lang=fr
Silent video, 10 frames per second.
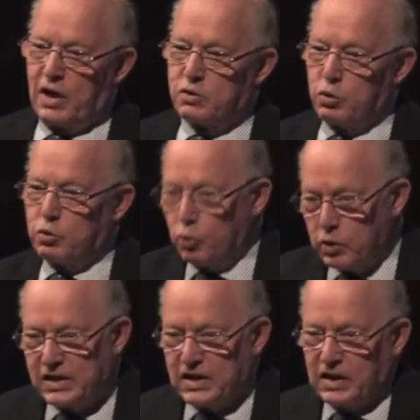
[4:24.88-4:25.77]
à
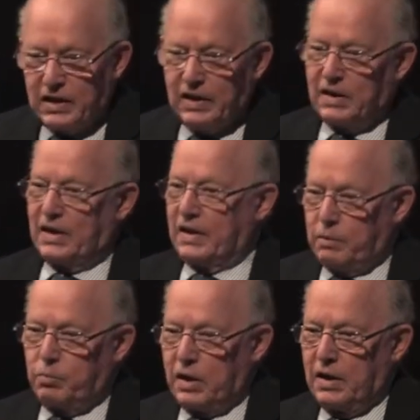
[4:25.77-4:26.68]
s'autocritiquer
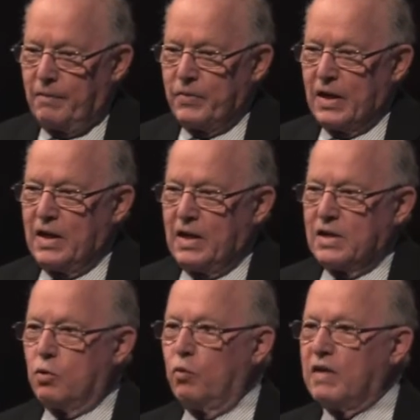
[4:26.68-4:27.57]
terrible.
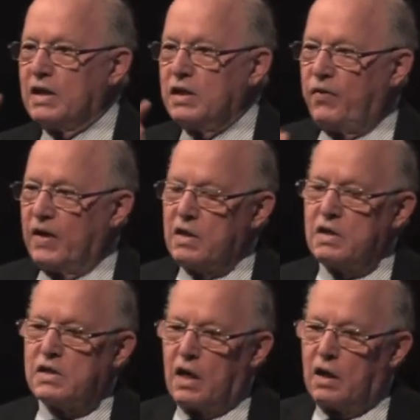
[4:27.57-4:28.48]
Sauf que la
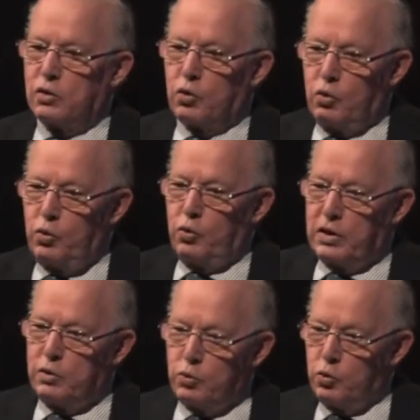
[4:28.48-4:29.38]
différence entre eux
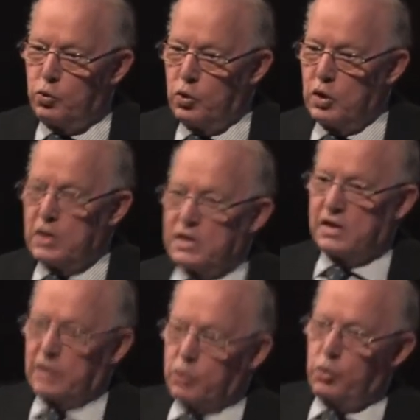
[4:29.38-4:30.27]
et nous,
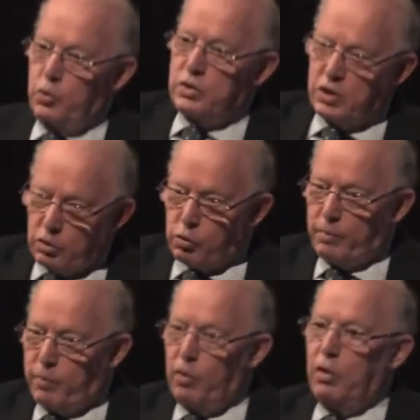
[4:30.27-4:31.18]
c'est qu'eux, ils ne se
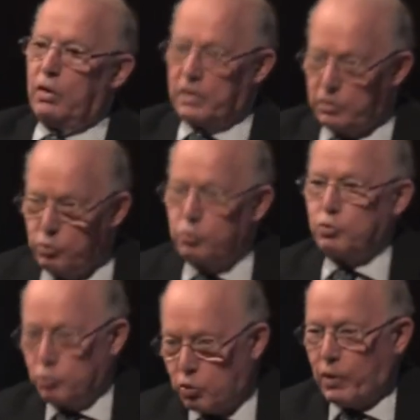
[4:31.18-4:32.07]
croient pas et nous,
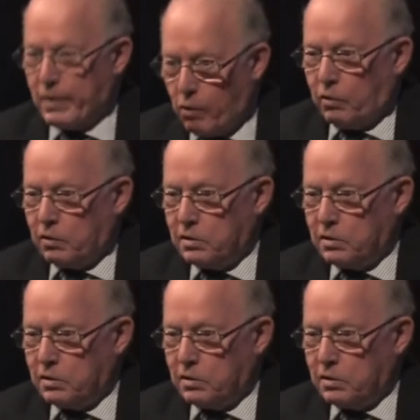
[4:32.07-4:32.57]
nous nous croyons.